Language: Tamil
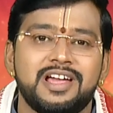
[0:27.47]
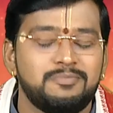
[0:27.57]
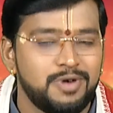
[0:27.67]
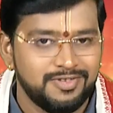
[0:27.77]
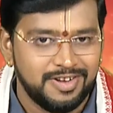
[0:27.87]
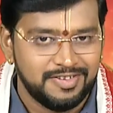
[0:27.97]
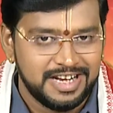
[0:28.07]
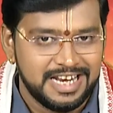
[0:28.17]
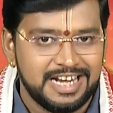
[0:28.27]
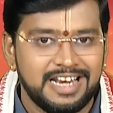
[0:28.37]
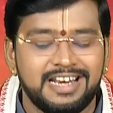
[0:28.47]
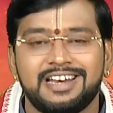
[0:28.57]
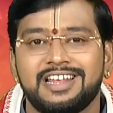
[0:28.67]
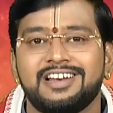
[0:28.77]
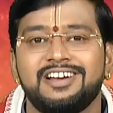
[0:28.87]
அன்புடன் வரவேற்கின்றேன்
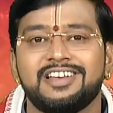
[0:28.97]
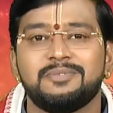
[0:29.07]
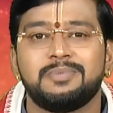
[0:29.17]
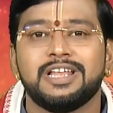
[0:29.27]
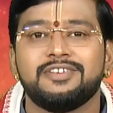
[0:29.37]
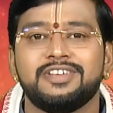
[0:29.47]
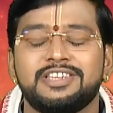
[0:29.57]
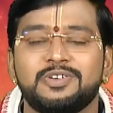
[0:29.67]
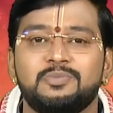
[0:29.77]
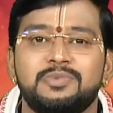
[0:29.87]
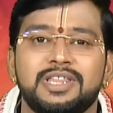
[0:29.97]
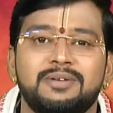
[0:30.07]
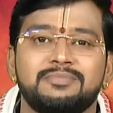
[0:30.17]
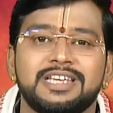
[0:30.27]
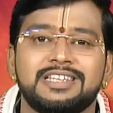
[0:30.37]
இன்றைய நாள் ஏப்ரல் இருபத்தி
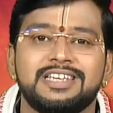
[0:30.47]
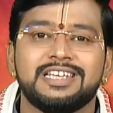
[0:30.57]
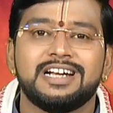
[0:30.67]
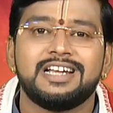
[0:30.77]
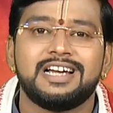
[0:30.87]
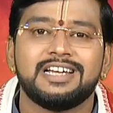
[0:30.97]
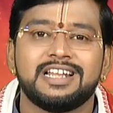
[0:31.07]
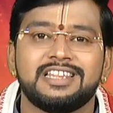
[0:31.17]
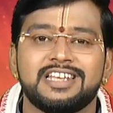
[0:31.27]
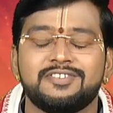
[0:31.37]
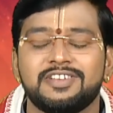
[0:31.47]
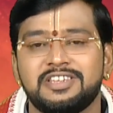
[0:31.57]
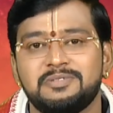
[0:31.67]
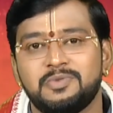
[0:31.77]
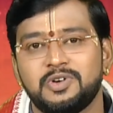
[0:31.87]
ஒன்பதாம் தேதி இரண்டாயிரத்தி
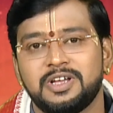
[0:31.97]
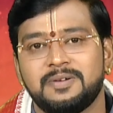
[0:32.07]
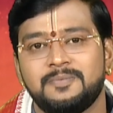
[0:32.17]
இருபத்தி மூணு